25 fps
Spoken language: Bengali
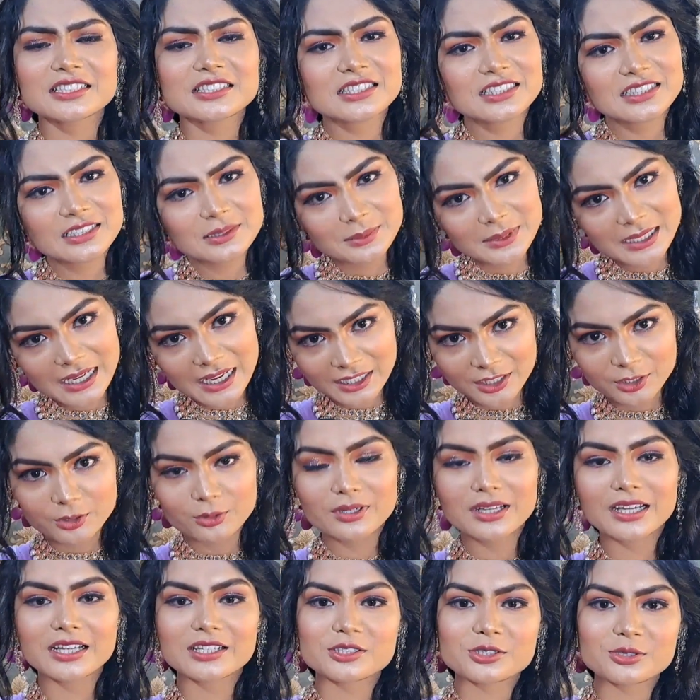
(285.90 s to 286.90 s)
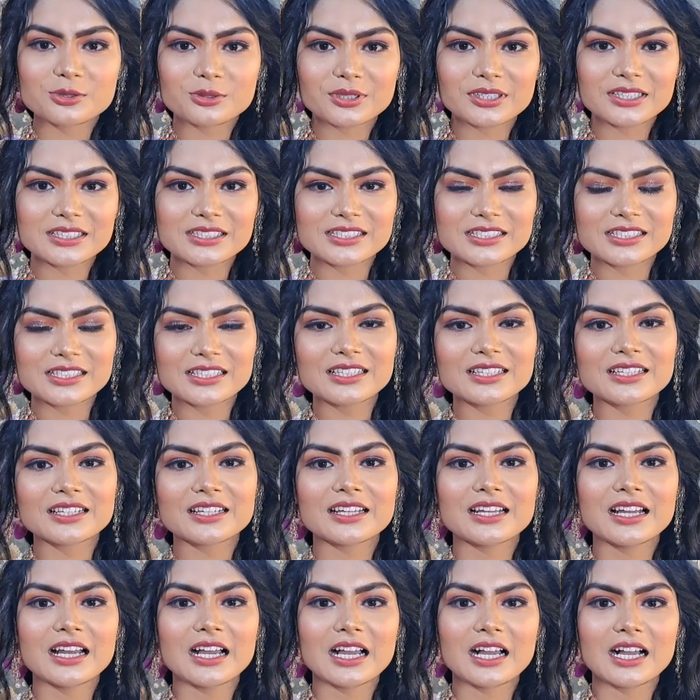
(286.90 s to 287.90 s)
সাথে আমি আগেও কাজ করেছি
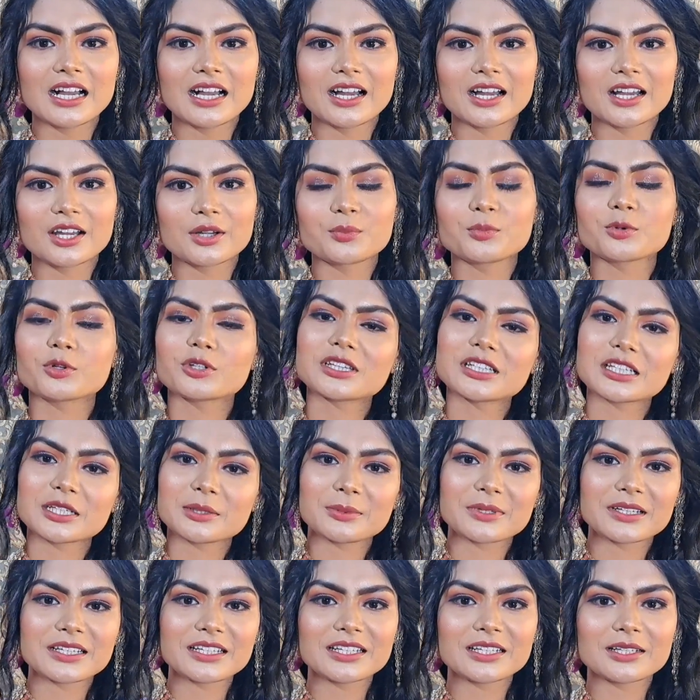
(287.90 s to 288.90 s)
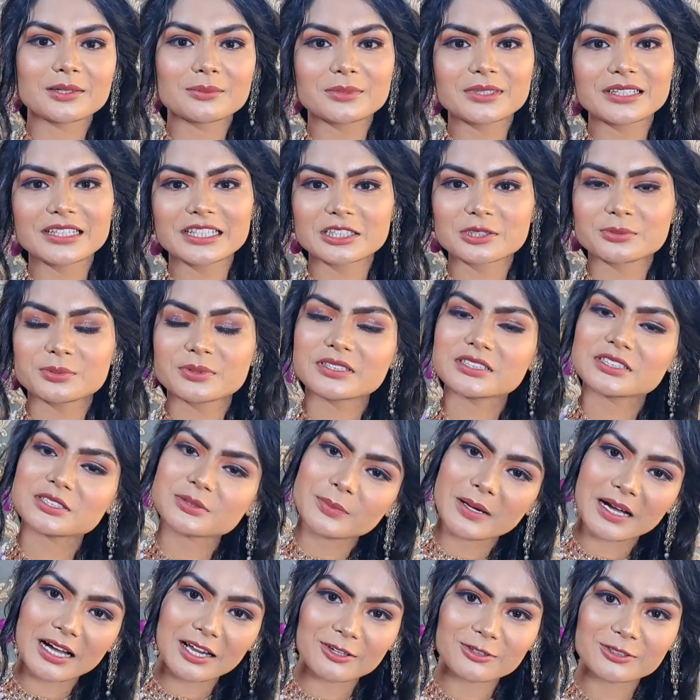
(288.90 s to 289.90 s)
আর প্রত্যেকবারেই আমার
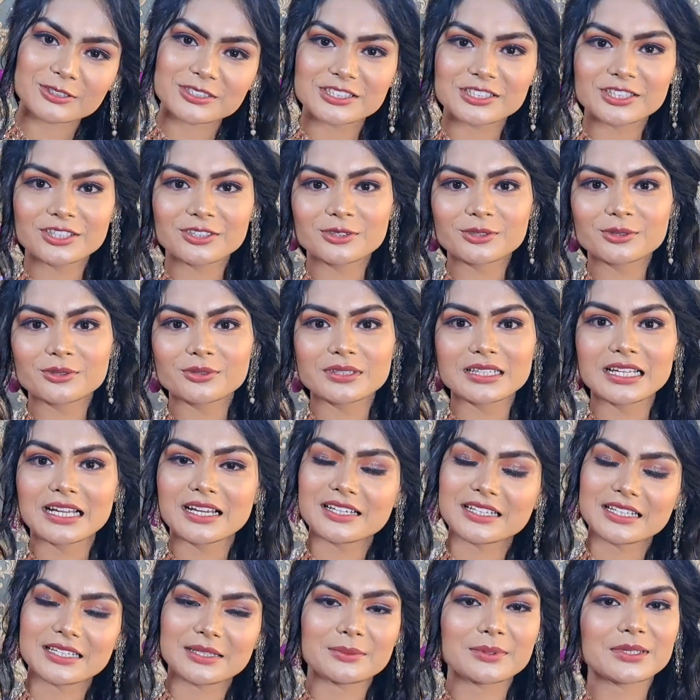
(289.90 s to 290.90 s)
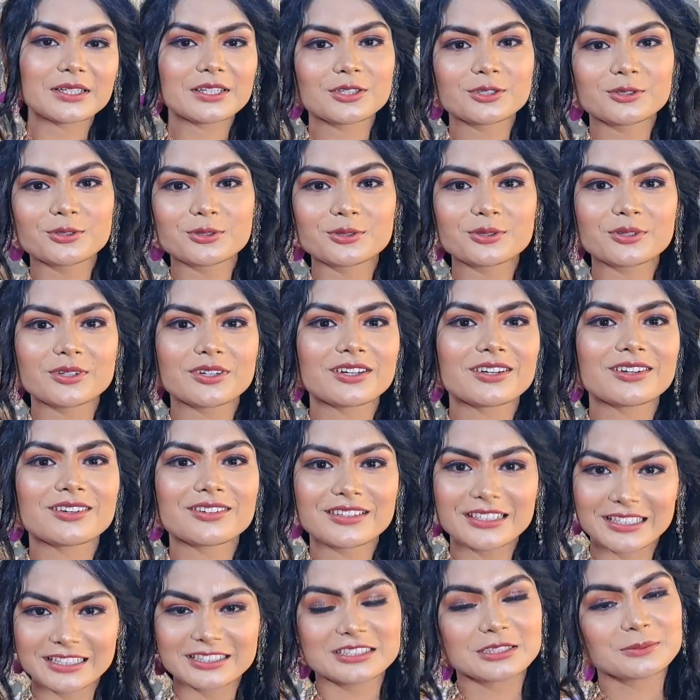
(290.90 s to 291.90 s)
এক্সপিরিয়েন্স ভালো ছিল আর এবারেও
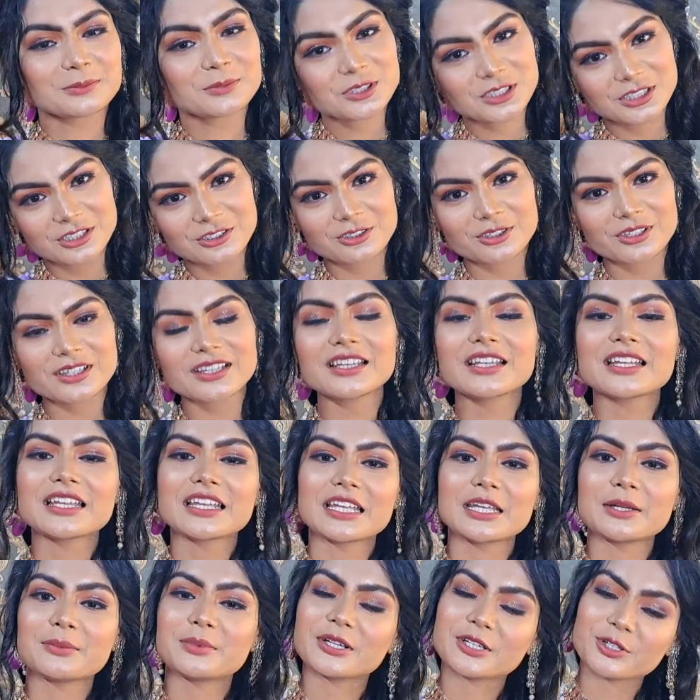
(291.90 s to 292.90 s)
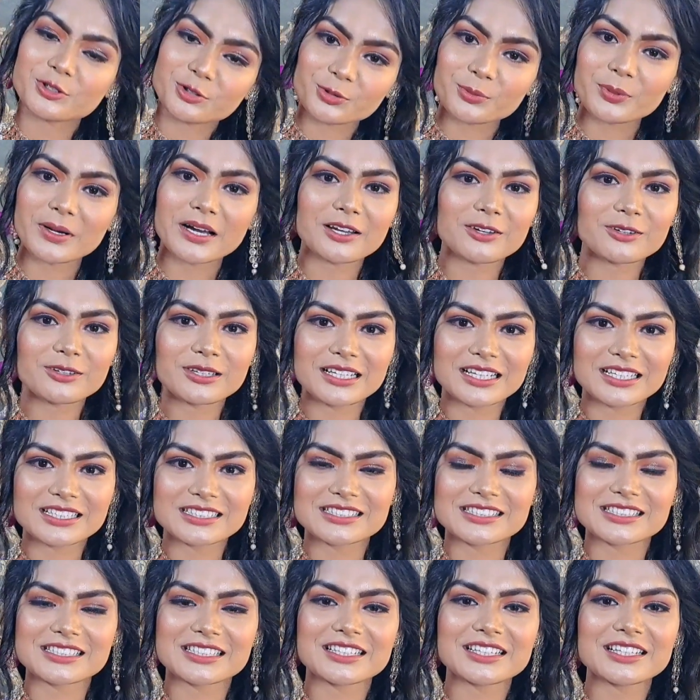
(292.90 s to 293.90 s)
এক্সেপশন নয় এবারেও ভালো
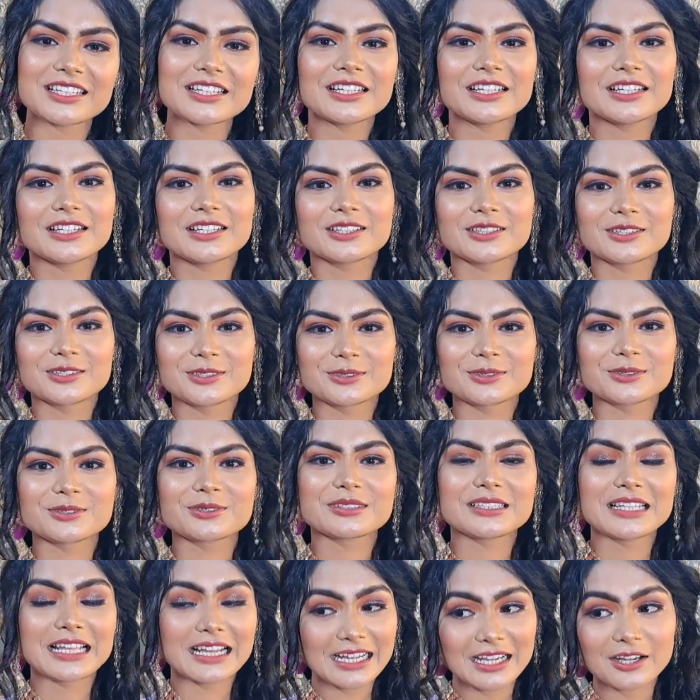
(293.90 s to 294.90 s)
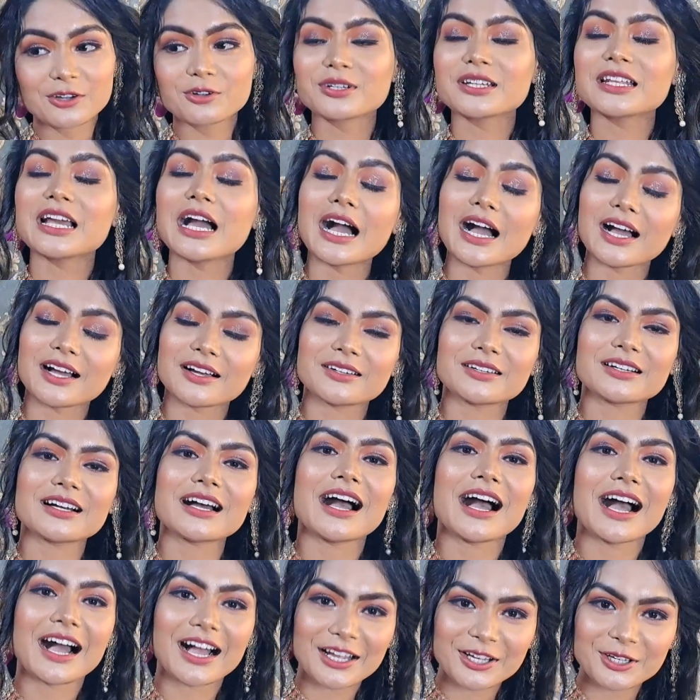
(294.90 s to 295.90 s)
লাগছে তো দেখা করি
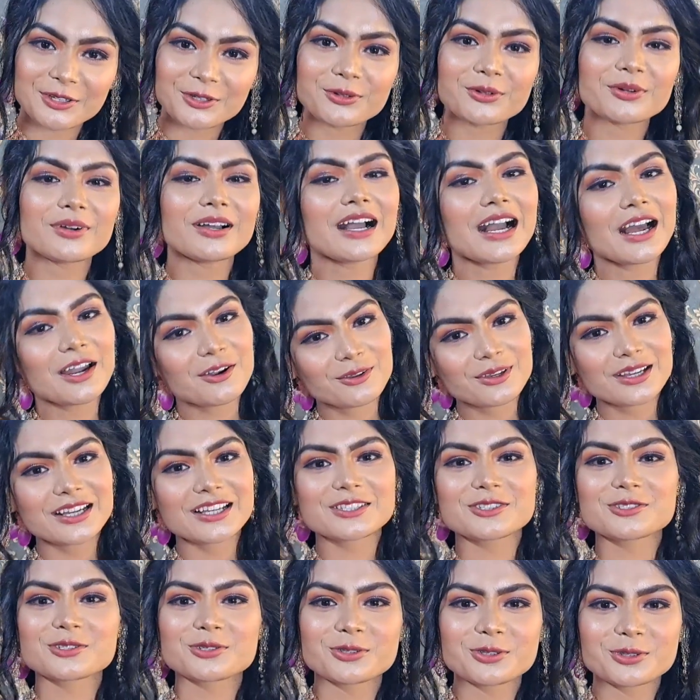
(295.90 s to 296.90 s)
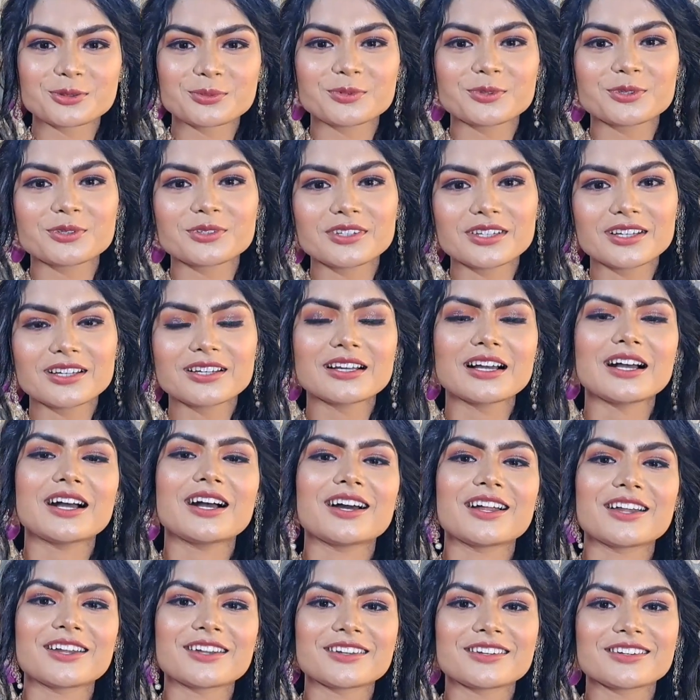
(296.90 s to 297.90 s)
আগেও আরও কাজ করব
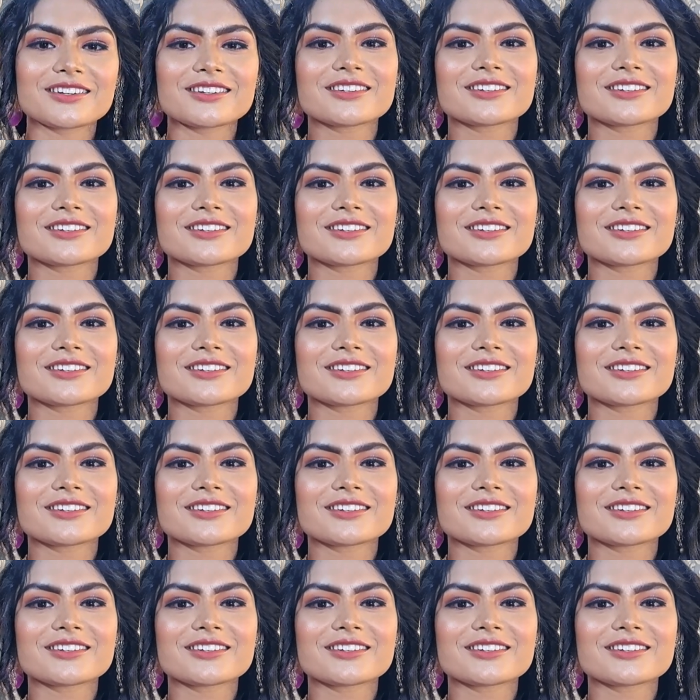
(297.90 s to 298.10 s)
আর